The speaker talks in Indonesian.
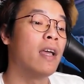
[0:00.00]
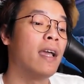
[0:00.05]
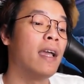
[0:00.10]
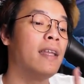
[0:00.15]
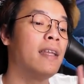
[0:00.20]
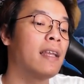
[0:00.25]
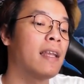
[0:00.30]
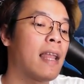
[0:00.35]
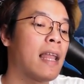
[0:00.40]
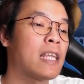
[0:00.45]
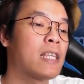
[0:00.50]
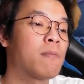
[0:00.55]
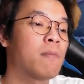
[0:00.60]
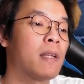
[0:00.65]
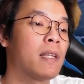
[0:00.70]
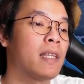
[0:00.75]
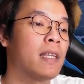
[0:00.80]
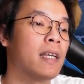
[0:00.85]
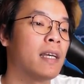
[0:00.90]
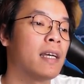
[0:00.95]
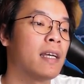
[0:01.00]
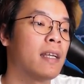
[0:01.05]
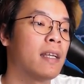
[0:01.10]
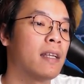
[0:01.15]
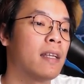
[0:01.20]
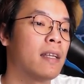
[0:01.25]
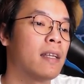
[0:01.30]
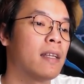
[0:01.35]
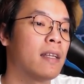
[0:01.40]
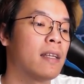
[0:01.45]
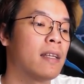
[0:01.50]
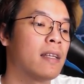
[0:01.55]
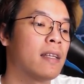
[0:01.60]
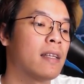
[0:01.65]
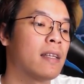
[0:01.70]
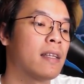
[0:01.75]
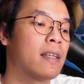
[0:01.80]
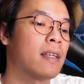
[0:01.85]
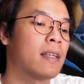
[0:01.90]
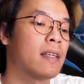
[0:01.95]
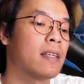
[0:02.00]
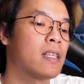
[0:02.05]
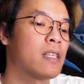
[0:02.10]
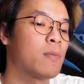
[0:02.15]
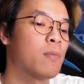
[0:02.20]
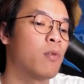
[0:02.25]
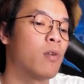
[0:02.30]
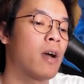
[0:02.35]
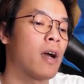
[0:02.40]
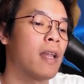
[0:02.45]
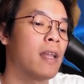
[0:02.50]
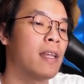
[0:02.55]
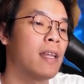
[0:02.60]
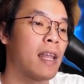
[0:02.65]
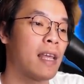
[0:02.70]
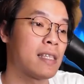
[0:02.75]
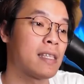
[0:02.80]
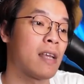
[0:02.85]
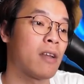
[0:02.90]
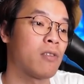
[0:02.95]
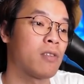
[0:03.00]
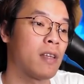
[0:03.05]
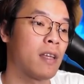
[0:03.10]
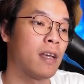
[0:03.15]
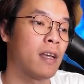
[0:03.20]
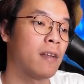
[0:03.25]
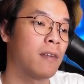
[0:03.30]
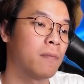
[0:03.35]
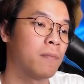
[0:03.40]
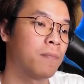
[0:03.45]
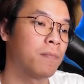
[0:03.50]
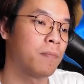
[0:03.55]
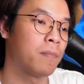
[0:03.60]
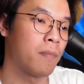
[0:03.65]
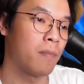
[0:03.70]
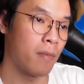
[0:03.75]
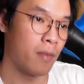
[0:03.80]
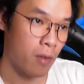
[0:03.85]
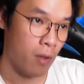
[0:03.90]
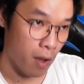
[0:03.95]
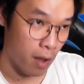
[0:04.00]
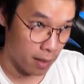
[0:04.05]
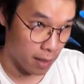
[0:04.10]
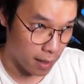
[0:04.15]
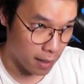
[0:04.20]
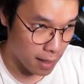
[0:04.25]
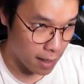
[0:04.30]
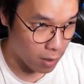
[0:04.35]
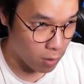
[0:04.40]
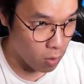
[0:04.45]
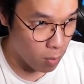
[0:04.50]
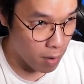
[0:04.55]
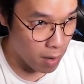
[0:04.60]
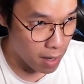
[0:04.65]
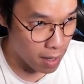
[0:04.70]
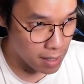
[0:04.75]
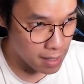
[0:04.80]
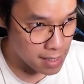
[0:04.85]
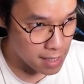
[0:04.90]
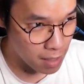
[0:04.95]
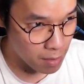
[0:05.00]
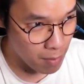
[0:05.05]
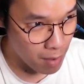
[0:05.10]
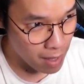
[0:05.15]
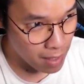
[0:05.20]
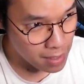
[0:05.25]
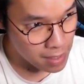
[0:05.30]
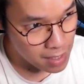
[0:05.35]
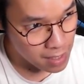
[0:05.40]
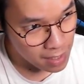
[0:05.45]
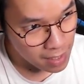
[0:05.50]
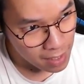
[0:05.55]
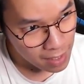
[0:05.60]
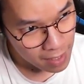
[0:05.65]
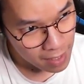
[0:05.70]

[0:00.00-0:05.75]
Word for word: Ini last berarti ya. 10 kali last harusnya ya? Oke, tanda tangan gue bakal kecil banget di sini.